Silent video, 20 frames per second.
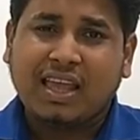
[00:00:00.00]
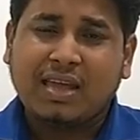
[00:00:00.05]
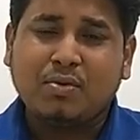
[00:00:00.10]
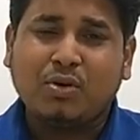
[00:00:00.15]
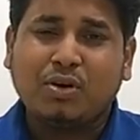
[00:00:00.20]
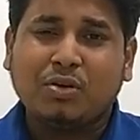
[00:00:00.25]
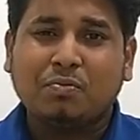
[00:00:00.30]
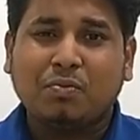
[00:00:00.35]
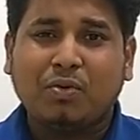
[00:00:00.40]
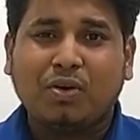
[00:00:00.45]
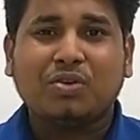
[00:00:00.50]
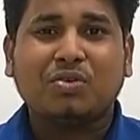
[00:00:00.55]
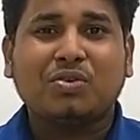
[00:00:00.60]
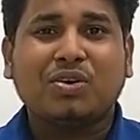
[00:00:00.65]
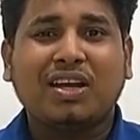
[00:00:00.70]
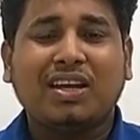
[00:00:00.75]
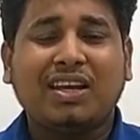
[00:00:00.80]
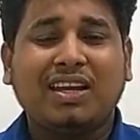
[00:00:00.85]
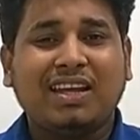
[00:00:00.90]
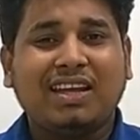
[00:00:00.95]
এবং
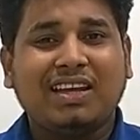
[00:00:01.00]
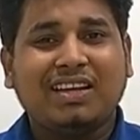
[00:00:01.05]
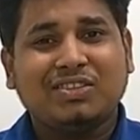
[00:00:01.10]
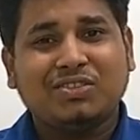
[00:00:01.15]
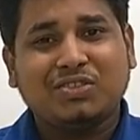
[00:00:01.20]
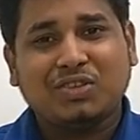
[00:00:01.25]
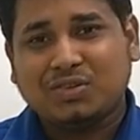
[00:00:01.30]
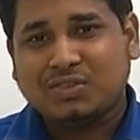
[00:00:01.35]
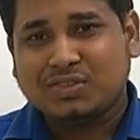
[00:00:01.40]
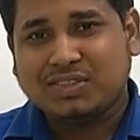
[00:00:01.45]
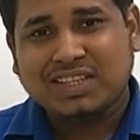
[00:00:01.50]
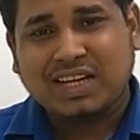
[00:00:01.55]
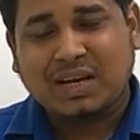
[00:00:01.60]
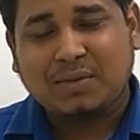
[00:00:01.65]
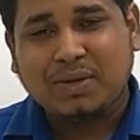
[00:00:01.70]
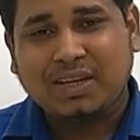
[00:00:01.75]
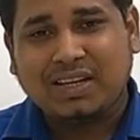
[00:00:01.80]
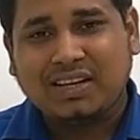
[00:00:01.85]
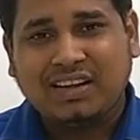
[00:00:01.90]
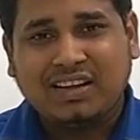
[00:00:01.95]
পরকালে যখন
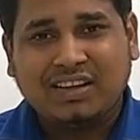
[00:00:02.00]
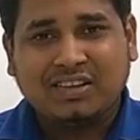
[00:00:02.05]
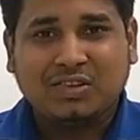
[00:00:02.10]
যাবেন